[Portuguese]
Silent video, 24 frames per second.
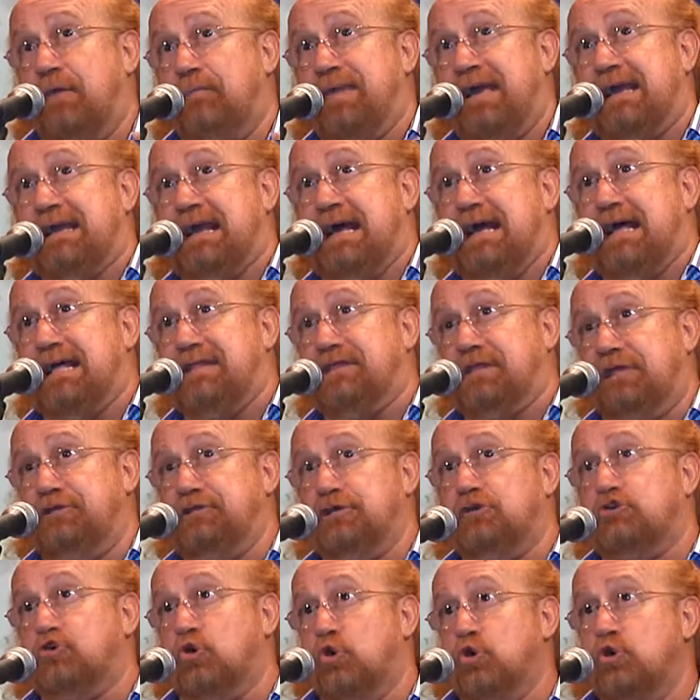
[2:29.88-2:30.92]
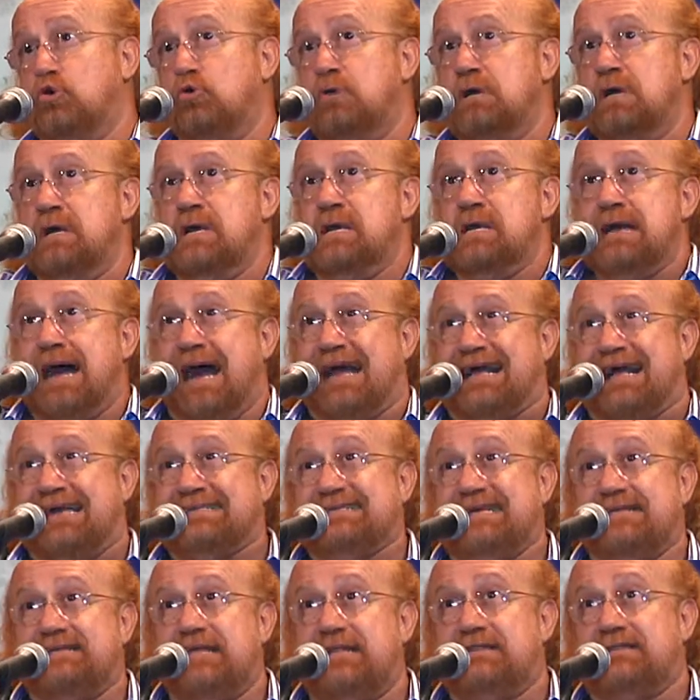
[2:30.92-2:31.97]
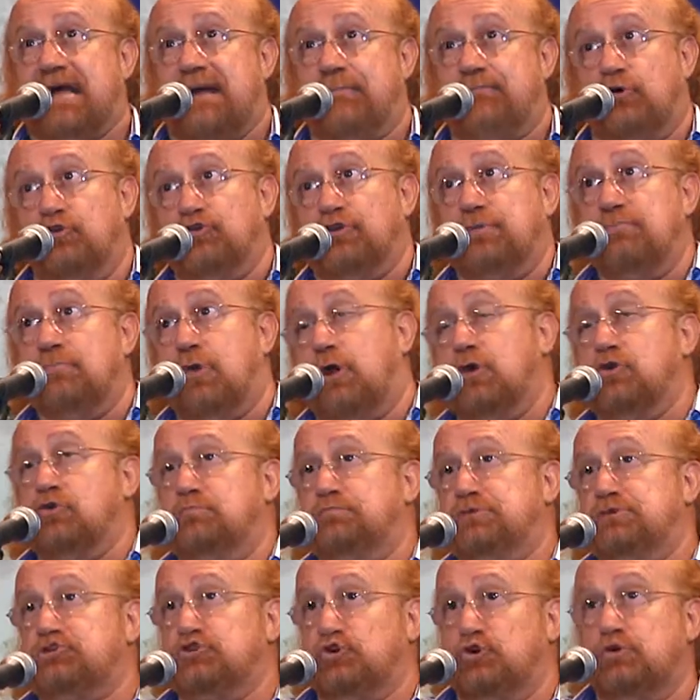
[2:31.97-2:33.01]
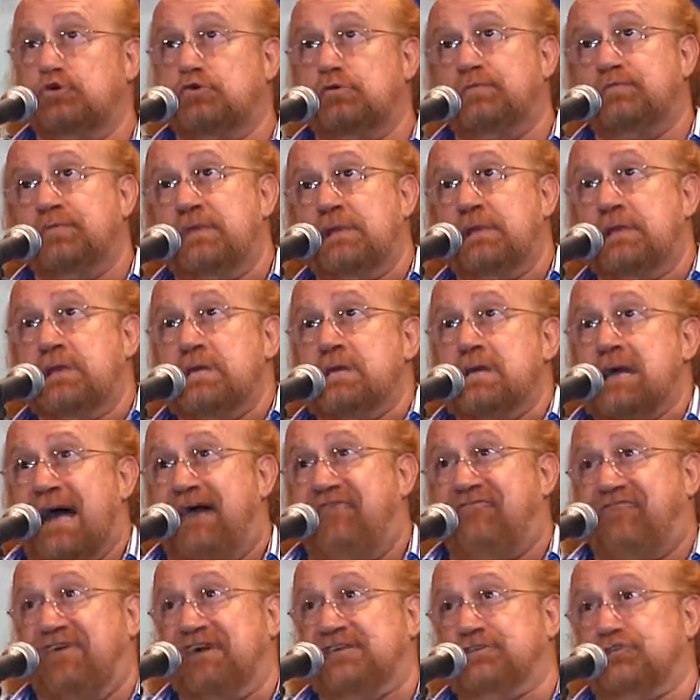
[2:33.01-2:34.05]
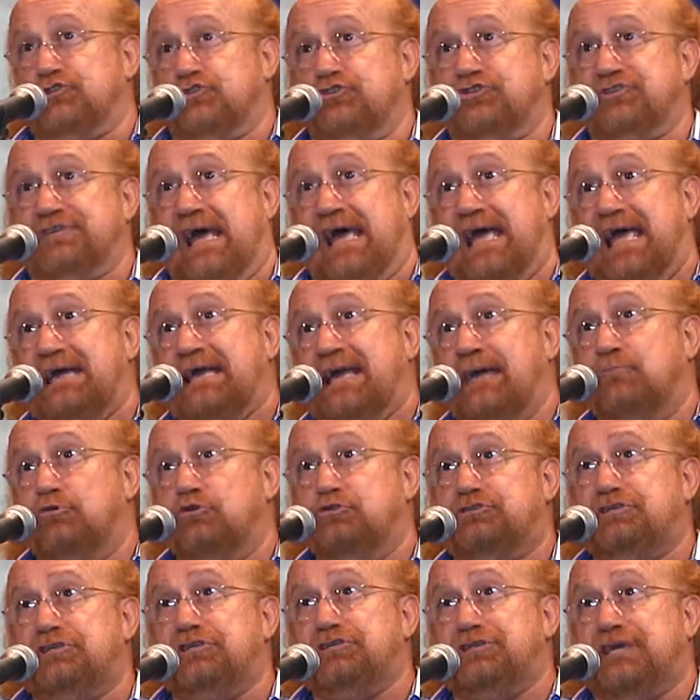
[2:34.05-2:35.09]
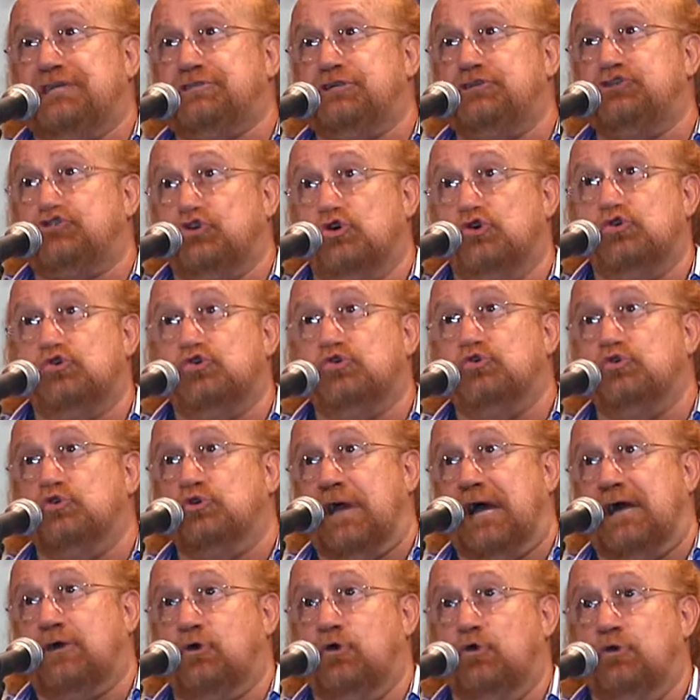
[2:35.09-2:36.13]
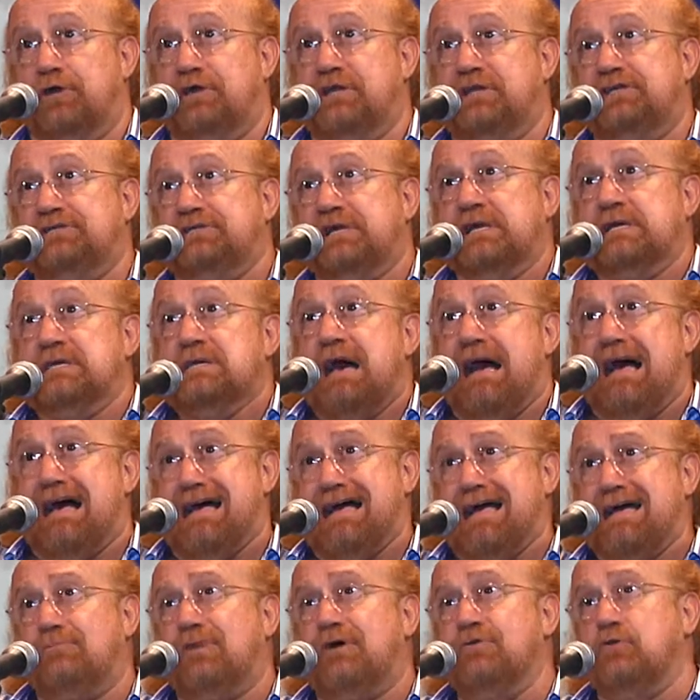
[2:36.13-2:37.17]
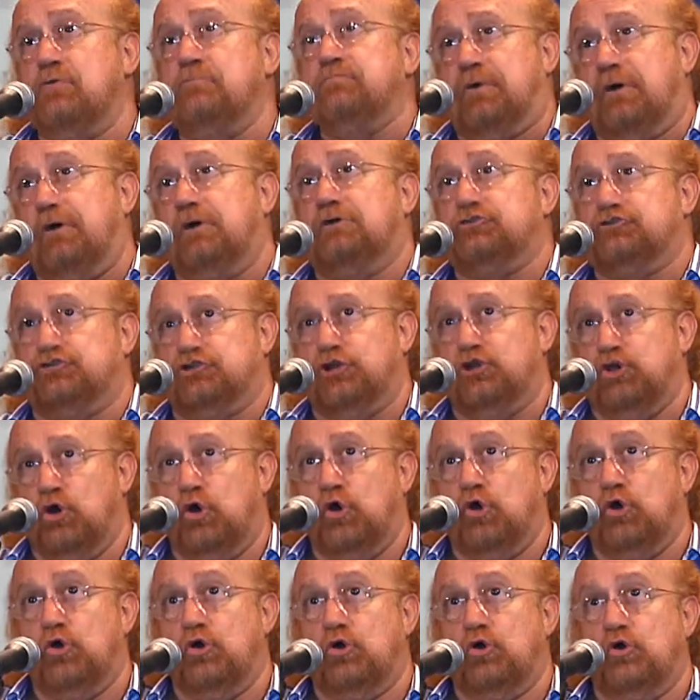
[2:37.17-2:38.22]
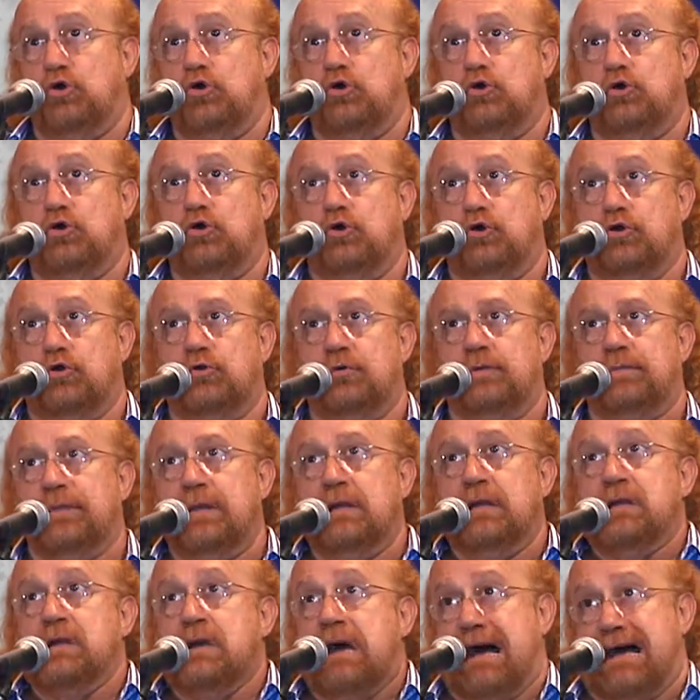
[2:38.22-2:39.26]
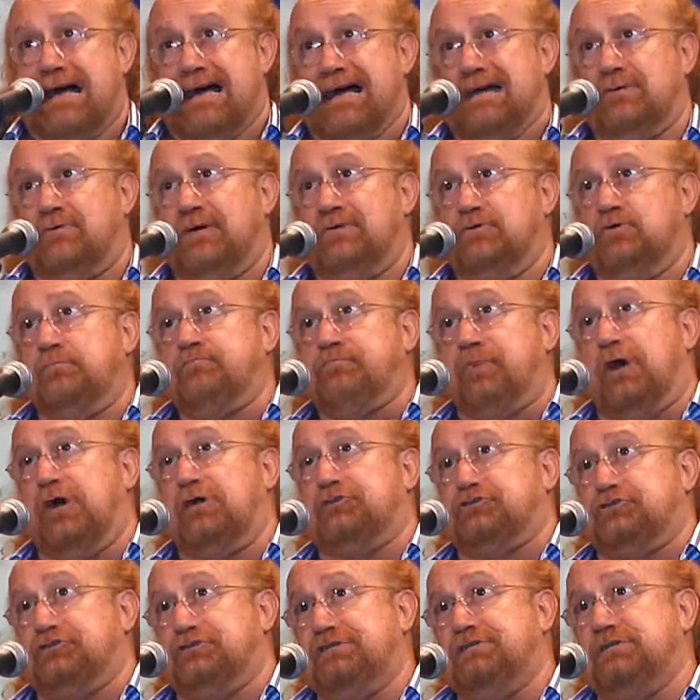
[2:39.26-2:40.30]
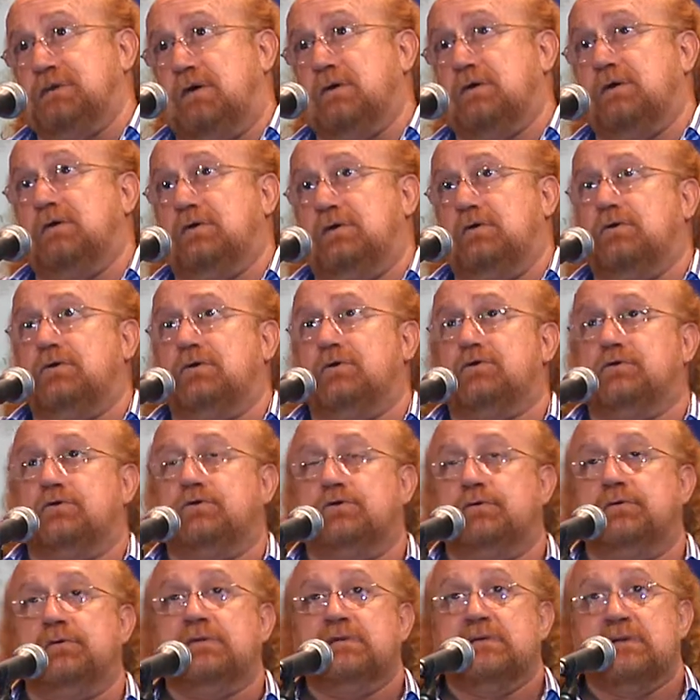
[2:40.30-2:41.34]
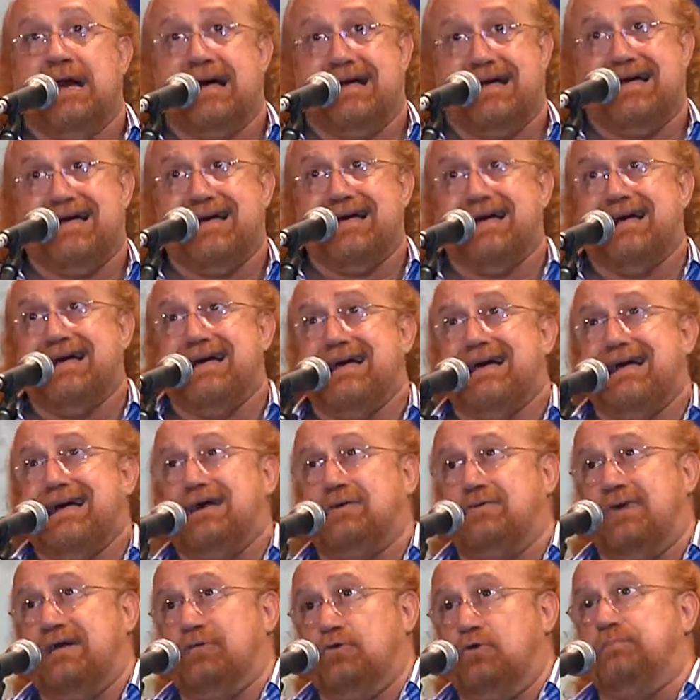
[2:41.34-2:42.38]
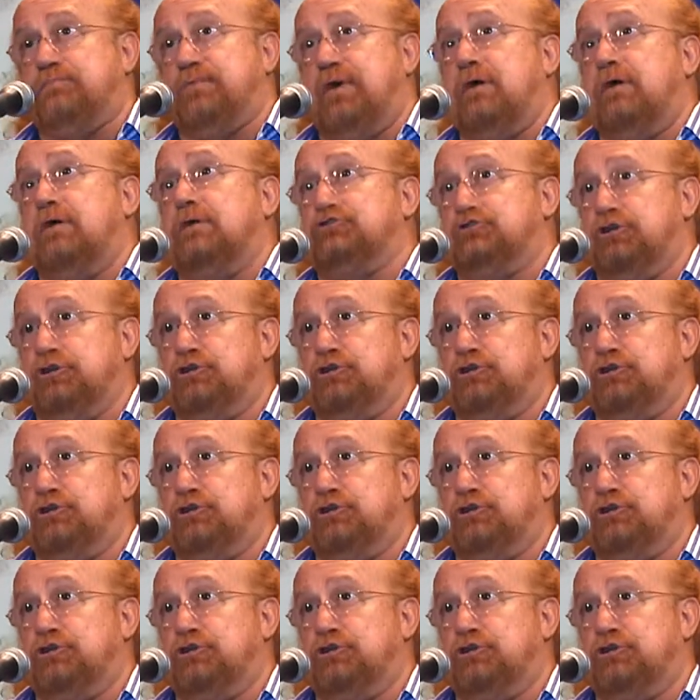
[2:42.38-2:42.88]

a percata de couro, a casa de onde de o besouro, a fé que sossega, é botija, é tesouro, a água não pode de ouro, água não pode de água não pode